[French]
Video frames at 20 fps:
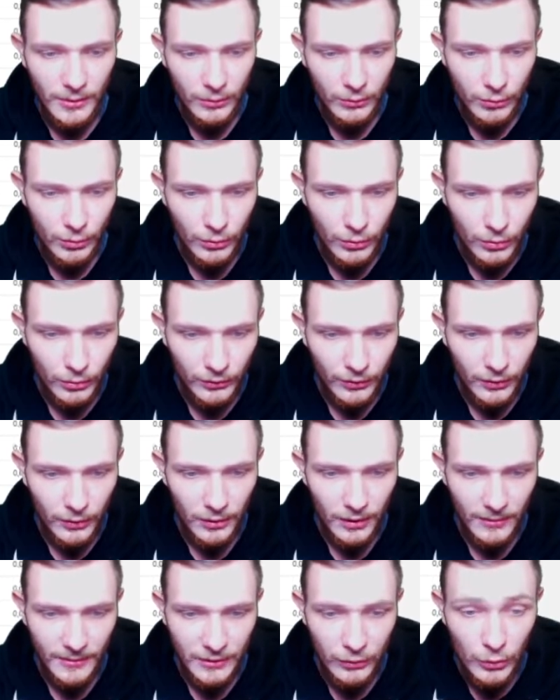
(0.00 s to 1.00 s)
une tour de contrôle.
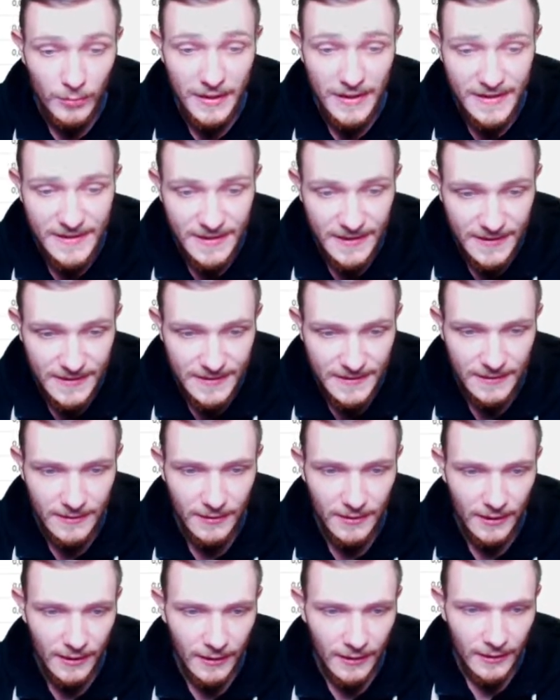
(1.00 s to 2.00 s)
Ah oui, 2016.
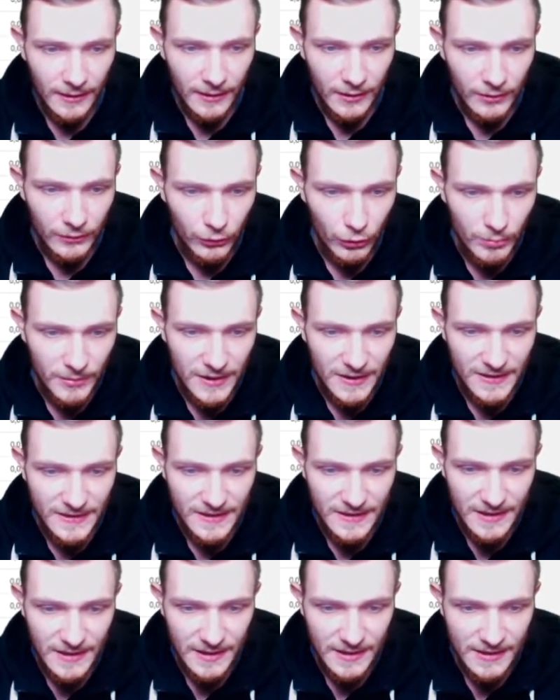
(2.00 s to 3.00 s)

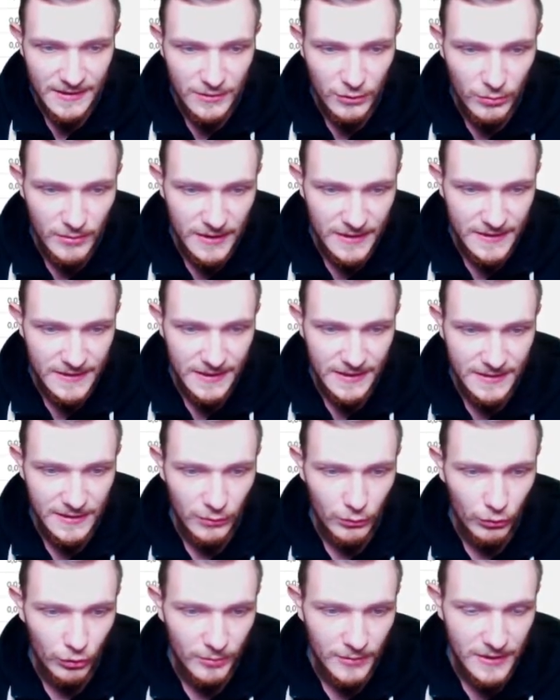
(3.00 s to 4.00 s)
2016, 2016, c'est
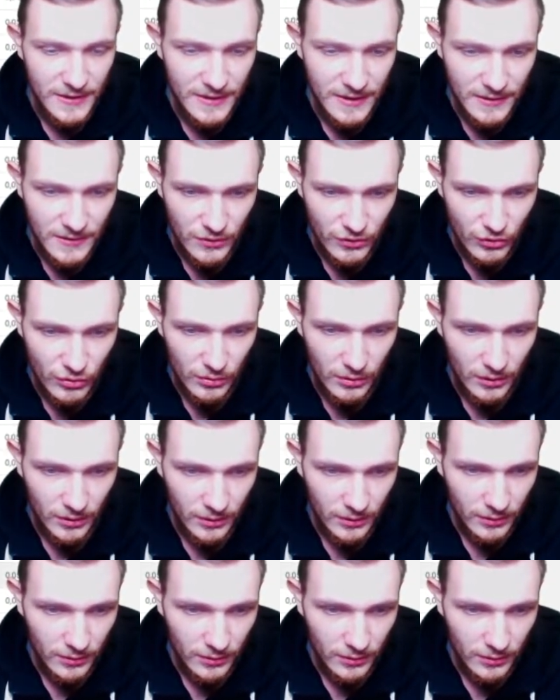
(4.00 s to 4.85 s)
tout 2016, hein, je crois.